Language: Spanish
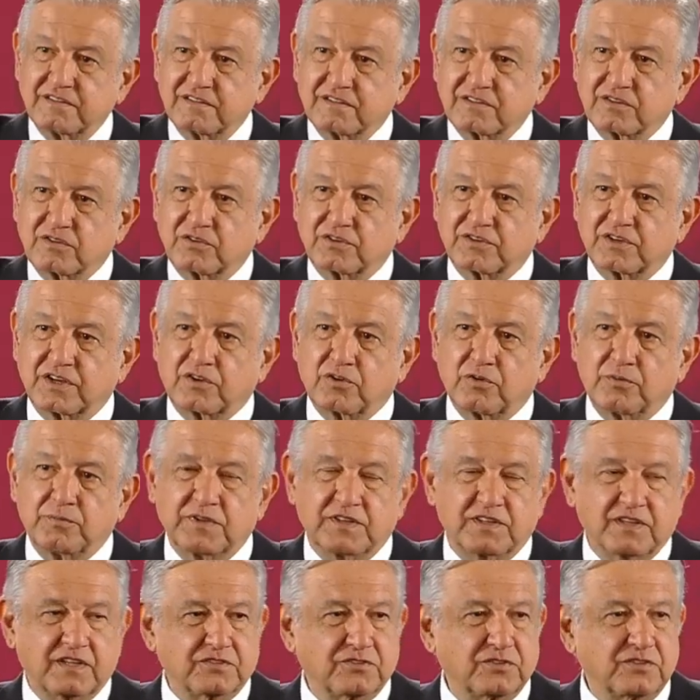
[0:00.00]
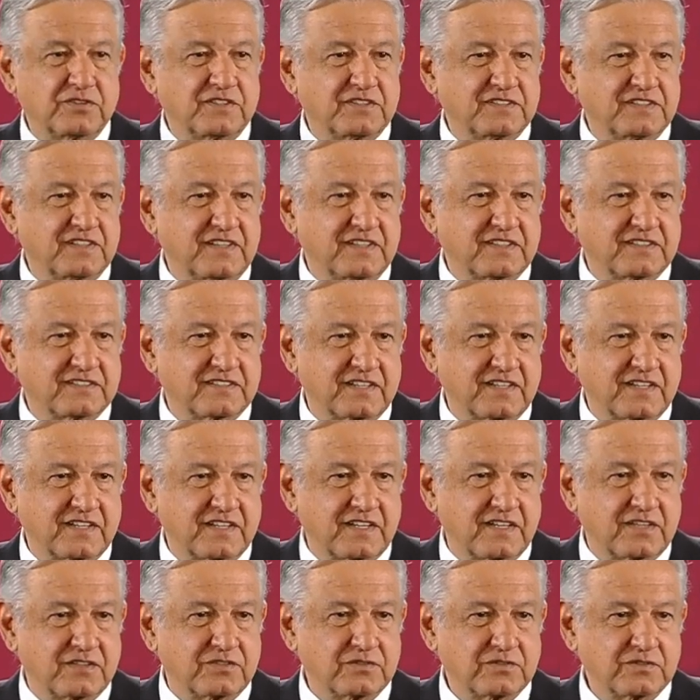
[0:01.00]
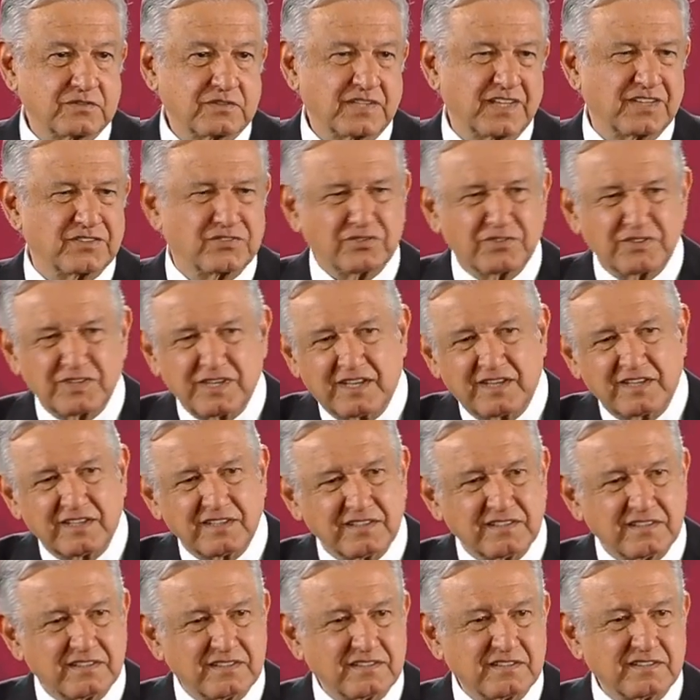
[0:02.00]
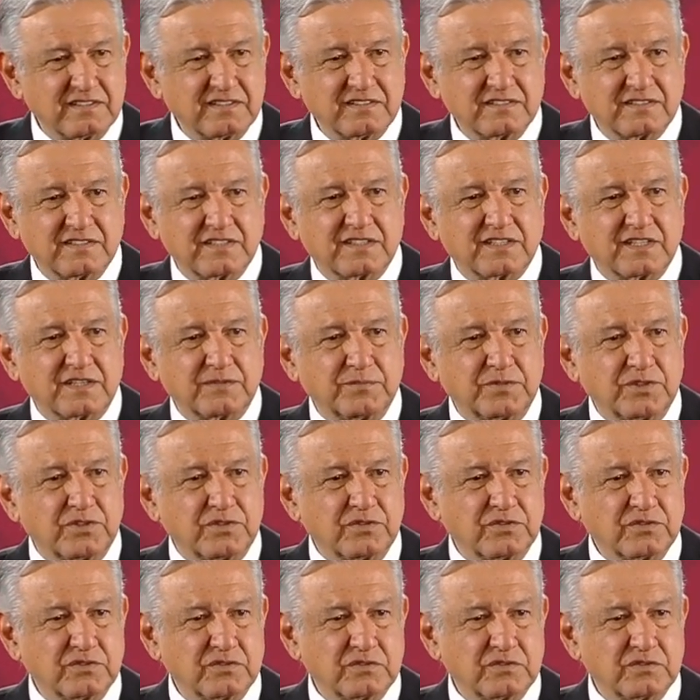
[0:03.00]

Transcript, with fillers: con recomendaciones del extranjero. Eso ya se terminó.